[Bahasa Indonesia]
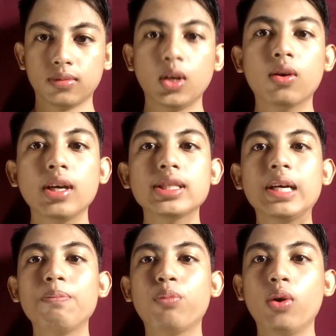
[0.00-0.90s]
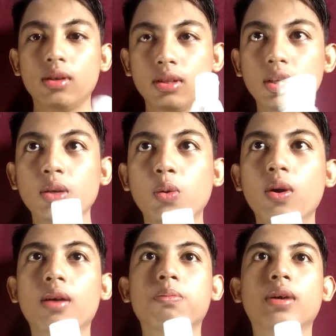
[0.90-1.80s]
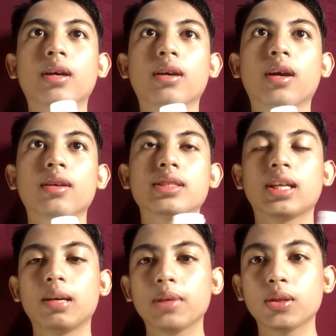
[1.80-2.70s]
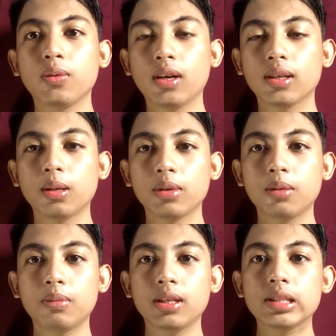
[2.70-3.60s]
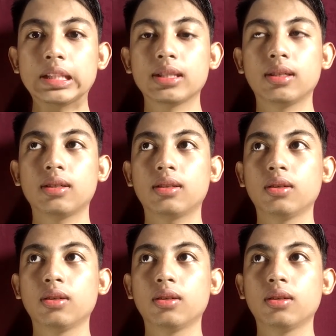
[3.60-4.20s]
Oke, sampo ini gua pakai selama tujuh hari teman-teman, e,